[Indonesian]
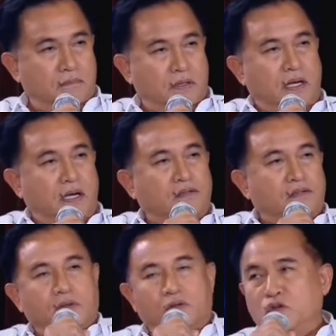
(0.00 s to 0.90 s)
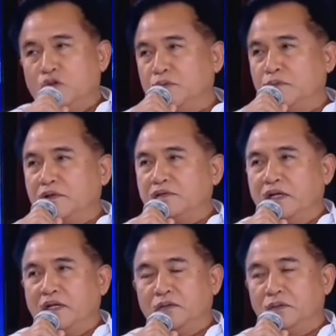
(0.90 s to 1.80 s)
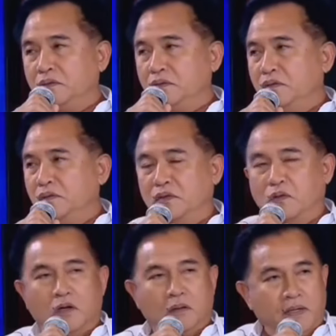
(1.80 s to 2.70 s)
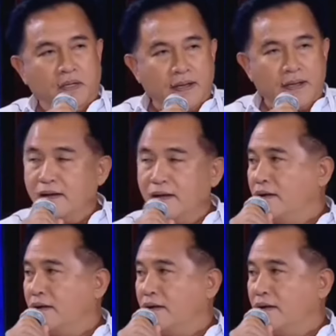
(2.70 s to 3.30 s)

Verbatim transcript: PKS dapat 70% itu nyogok apa enggak?